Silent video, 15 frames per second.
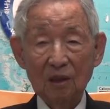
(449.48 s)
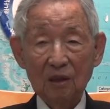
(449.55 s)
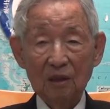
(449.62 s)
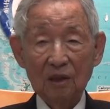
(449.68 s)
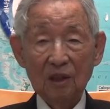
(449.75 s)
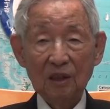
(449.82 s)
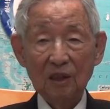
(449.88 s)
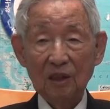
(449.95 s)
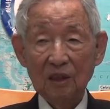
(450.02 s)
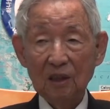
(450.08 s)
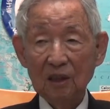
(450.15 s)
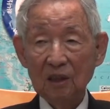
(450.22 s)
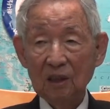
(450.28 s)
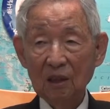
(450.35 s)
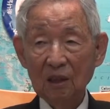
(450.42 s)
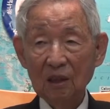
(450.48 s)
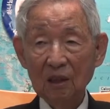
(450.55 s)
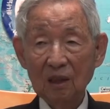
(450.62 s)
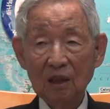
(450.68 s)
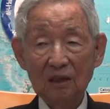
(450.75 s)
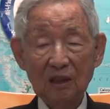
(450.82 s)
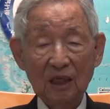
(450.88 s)

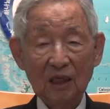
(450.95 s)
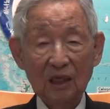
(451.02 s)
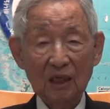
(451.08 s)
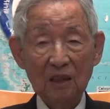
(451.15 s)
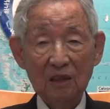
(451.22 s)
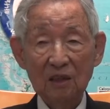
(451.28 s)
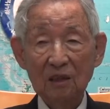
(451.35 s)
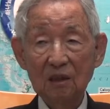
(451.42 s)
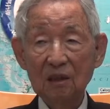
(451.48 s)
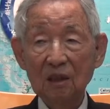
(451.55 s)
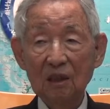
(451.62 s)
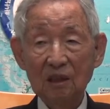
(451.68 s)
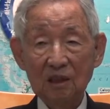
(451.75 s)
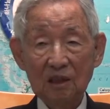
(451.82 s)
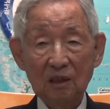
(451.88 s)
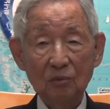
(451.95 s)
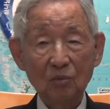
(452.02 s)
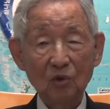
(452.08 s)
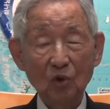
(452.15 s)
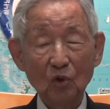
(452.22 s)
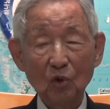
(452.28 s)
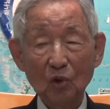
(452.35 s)
제가 잘 아는
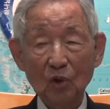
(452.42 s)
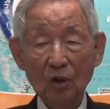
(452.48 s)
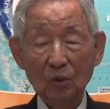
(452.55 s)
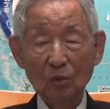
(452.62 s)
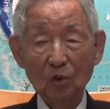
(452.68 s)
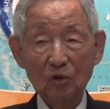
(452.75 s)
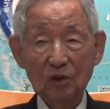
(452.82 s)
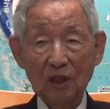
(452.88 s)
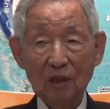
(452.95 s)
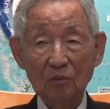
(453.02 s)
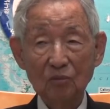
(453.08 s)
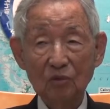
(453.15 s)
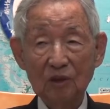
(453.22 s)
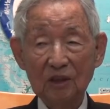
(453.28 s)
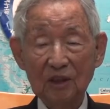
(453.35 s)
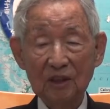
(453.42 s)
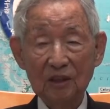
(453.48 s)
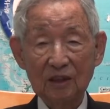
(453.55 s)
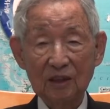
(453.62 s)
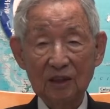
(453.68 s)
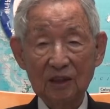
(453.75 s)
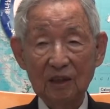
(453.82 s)
침유교 목사 한 분이
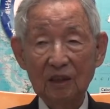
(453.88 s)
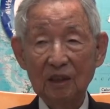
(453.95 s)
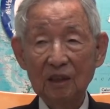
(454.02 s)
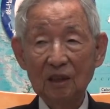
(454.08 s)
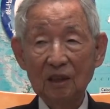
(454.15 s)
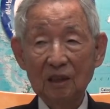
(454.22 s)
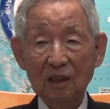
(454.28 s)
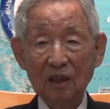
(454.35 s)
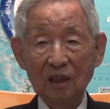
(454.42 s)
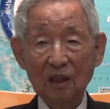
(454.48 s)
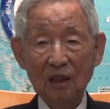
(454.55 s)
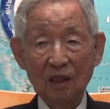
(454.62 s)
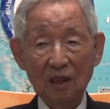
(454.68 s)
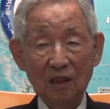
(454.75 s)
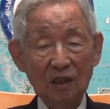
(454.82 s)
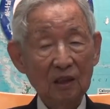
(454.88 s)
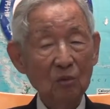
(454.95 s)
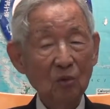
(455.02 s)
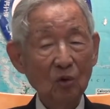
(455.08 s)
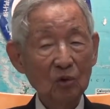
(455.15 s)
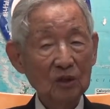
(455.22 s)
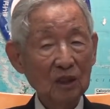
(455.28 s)
있는데 어, 이
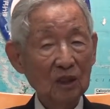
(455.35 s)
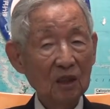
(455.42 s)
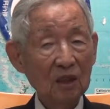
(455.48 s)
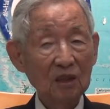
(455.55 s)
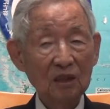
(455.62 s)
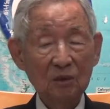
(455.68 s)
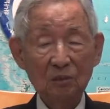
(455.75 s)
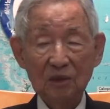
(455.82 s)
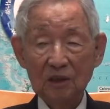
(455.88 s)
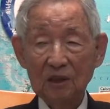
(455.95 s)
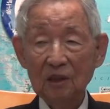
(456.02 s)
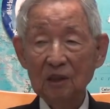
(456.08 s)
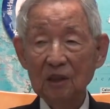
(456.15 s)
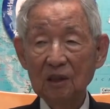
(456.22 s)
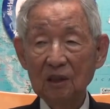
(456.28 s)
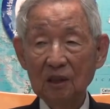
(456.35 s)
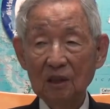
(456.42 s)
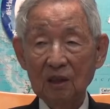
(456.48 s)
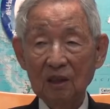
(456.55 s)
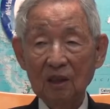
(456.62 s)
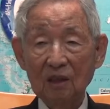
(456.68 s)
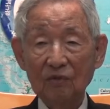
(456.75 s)
목사님이
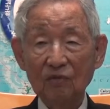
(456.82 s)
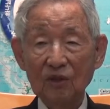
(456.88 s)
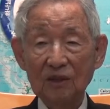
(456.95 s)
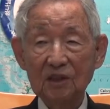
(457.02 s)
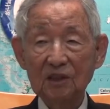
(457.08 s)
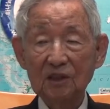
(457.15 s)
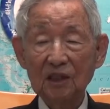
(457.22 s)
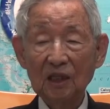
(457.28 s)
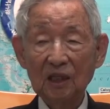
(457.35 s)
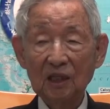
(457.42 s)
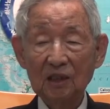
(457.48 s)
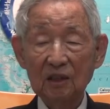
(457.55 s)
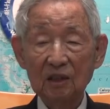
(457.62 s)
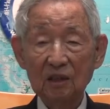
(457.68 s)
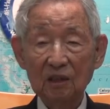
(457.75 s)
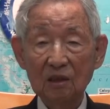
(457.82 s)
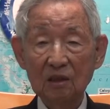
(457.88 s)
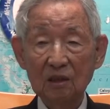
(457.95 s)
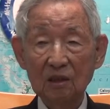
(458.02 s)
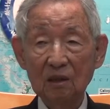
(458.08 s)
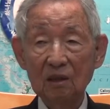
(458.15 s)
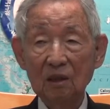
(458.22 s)
예, 버지니아에 있는
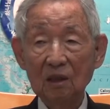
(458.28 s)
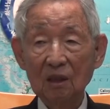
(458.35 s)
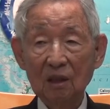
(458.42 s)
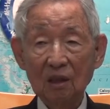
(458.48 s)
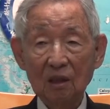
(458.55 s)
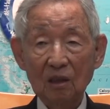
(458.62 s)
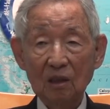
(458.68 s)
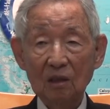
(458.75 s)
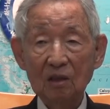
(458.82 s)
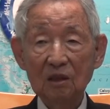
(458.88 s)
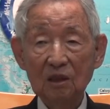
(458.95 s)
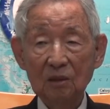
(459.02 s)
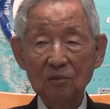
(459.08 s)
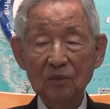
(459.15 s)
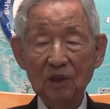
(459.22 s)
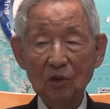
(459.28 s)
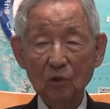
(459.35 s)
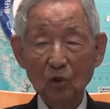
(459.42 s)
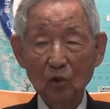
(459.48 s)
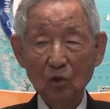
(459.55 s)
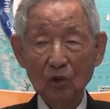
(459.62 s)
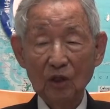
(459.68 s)
어떤 큰 침례
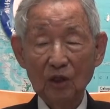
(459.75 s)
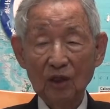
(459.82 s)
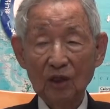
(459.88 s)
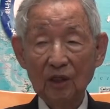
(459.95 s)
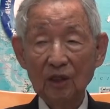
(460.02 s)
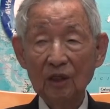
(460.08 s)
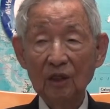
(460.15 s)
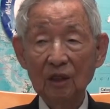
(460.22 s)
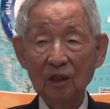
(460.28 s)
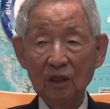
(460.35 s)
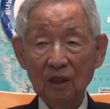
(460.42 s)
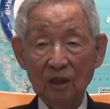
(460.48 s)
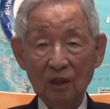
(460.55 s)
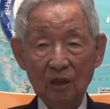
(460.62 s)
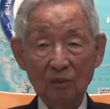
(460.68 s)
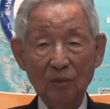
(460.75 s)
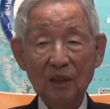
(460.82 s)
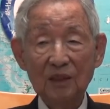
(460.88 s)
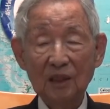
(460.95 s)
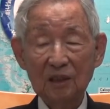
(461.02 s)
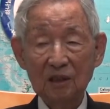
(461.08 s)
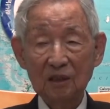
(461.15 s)
교회에 예,
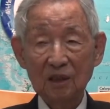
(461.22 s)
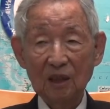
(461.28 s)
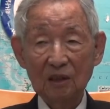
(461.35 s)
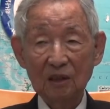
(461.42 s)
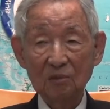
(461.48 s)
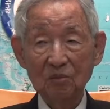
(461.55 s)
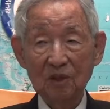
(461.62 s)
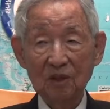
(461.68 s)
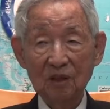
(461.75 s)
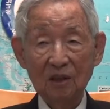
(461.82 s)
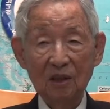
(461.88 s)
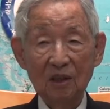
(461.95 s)
맡아서 갔습니다.